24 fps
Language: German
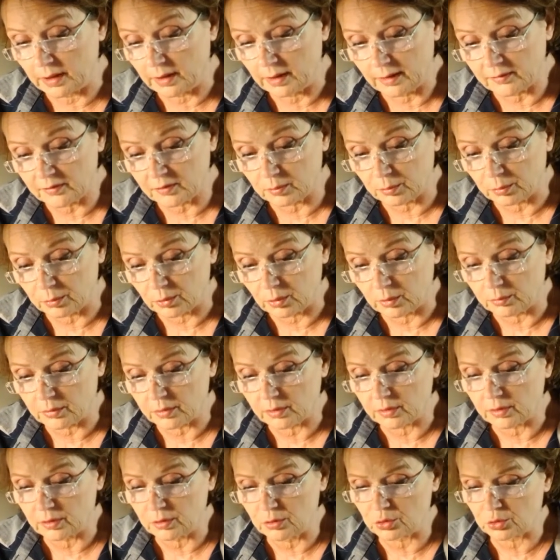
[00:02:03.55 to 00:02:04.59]

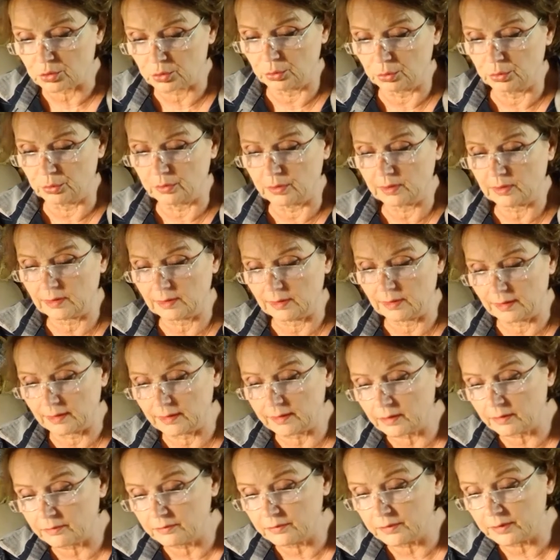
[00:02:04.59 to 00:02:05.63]
Haselbäumchen die schönen
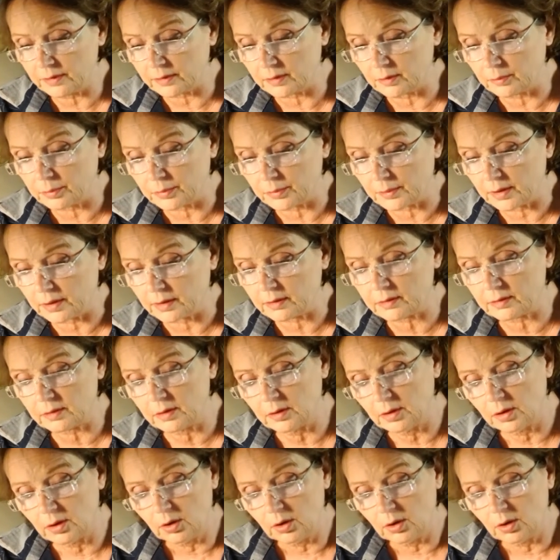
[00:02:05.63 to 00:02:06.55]
Kleider wiedergebracht